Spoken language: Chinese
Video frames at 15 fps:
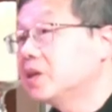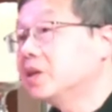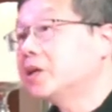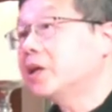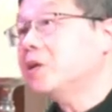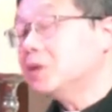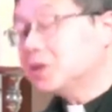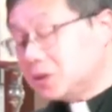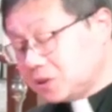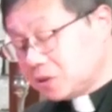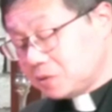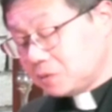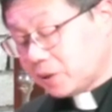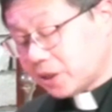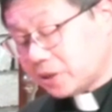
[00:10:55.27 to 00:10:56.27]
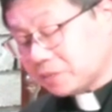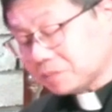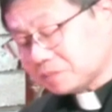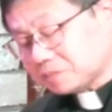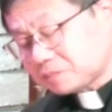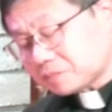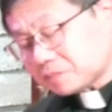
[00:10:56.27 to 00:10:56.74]
也有人认为，
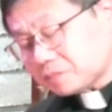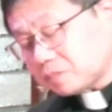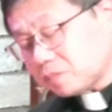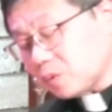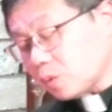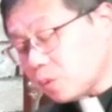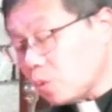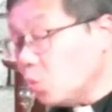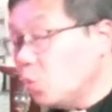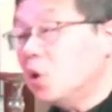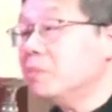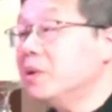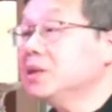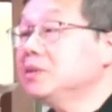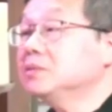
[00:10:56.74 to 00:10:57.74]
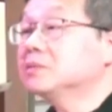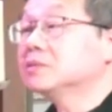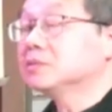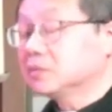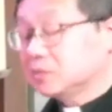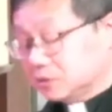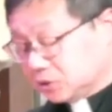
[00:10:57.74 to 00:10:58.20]
我们
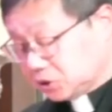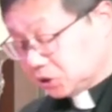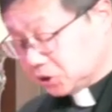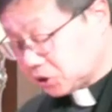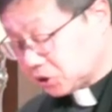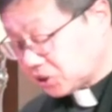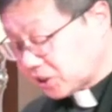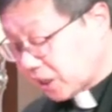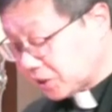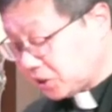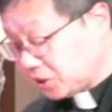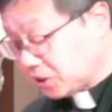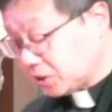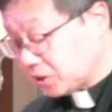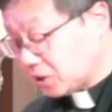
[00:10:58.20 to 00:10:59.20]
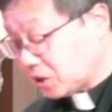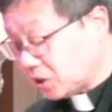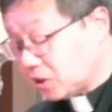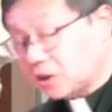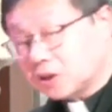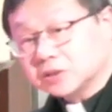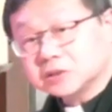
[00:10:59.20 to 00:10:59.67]
是指上帝
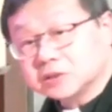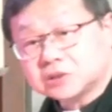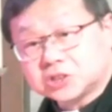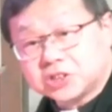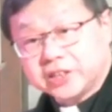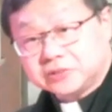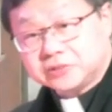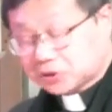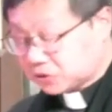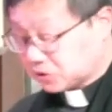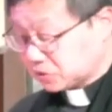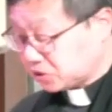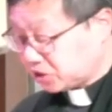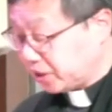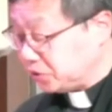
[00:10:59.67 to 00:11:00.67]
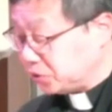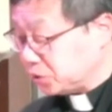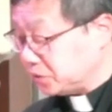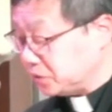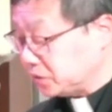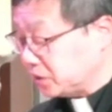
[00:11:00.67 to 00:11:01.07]
和天使、天君，